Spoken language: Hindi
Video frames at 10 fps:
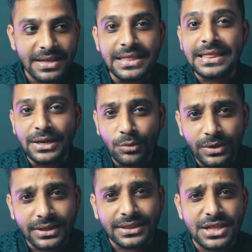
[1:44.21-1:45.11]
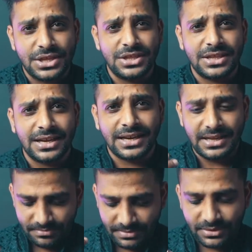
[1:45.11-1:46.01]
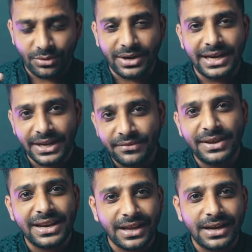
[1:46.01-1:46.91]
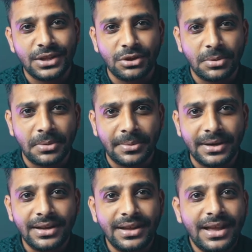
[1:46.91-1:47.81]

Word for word: इसलिए लुक इतना चेंज लग रहा है मैं थोड़ा इंडियन वेयर कर लेता हूँ कभी